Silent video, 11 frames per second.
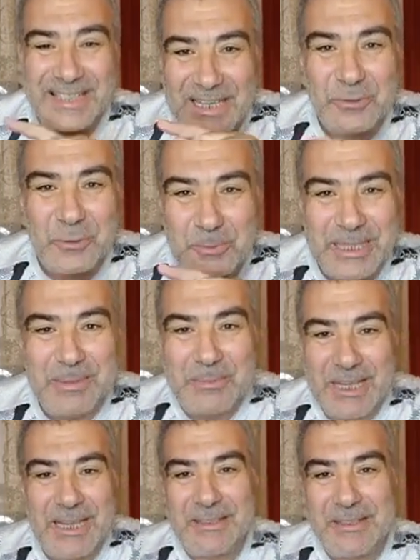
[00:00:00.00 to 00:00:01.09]
رأيتم العلم
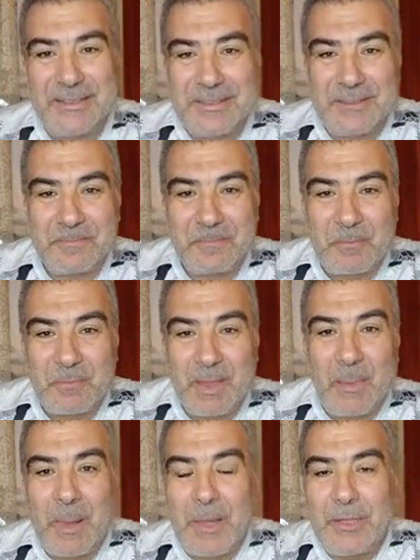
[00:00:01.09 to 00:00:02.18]
الحديث
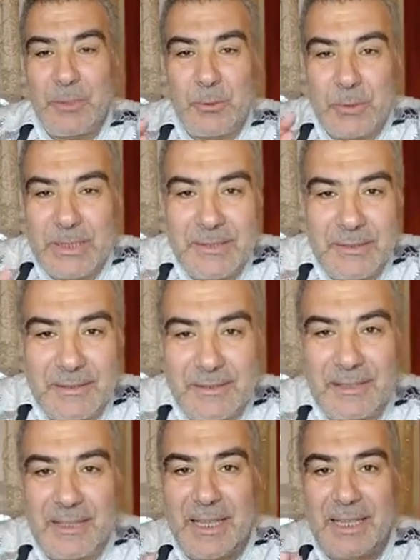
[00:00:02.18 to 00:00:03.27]
يريد
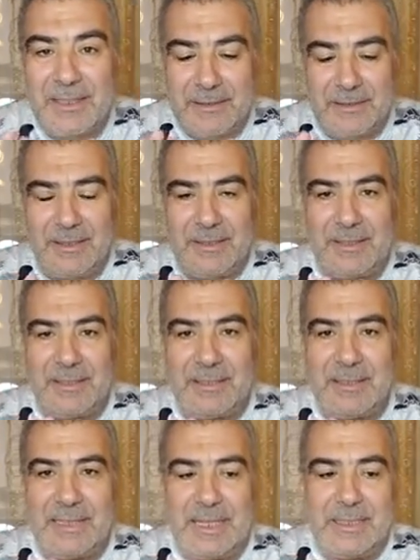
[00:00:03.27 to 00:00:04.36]
أن آه،
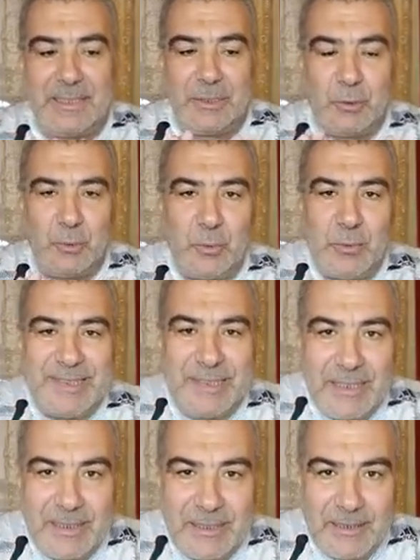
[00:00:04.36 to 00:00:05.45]
آه، يعني
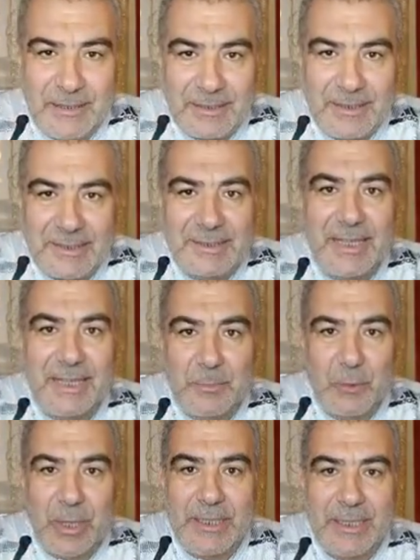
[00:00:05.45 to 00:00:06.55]
يوصل رسالة
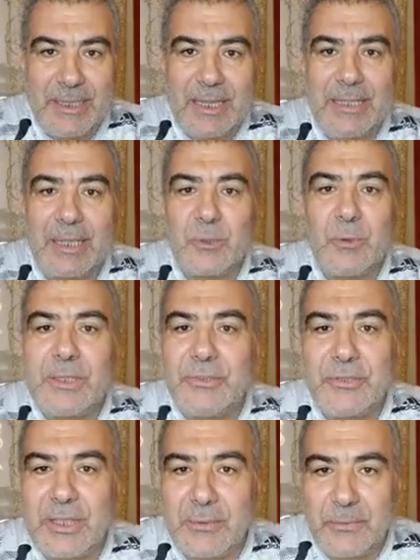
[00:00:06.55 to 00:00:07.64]
معينة أن كل
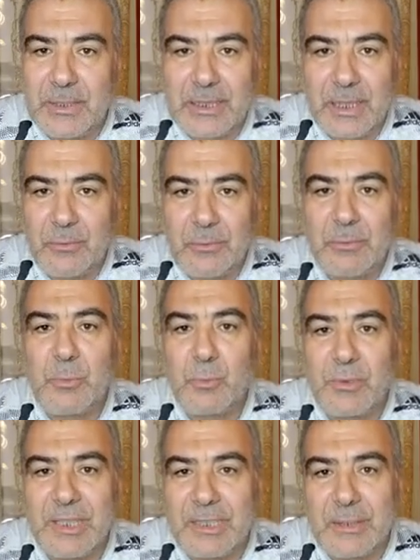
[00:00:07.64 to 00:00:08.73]
شيء في الكون
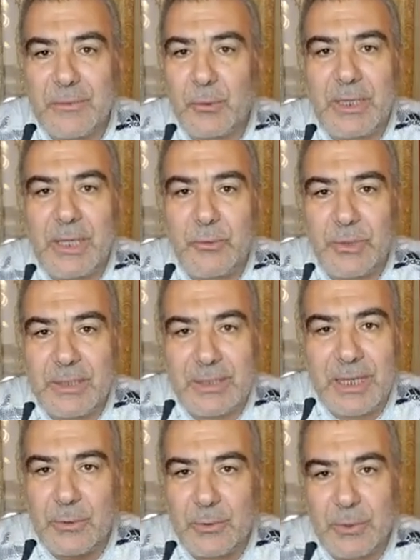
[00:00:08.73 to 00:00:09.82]
بالمصادفة ولا يوجد
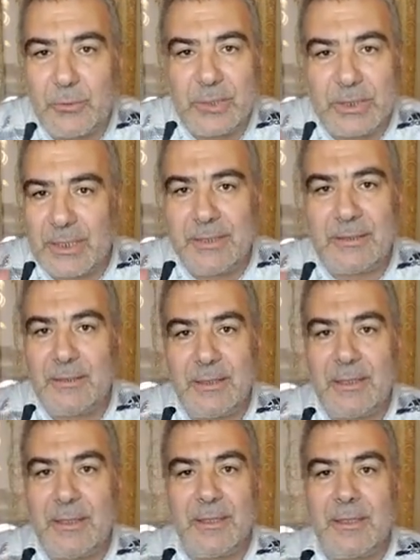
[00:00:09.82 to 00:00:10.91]
إله ولا يوجد أي
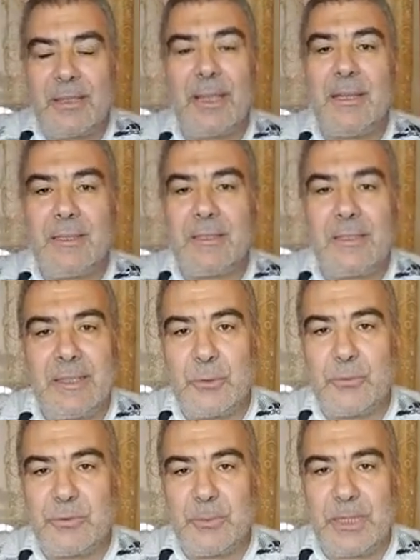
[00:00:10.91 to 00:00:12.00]
خالق
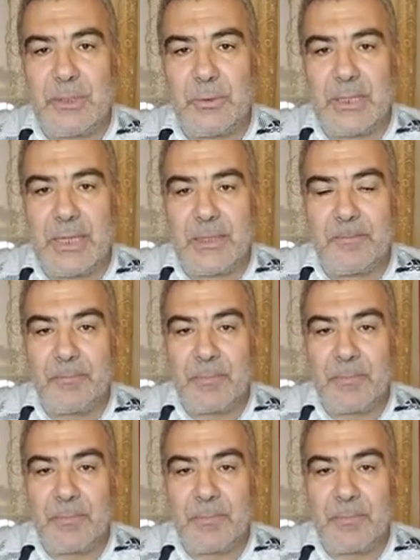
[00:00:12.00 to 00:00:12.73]
للكون سبحانه وتعالى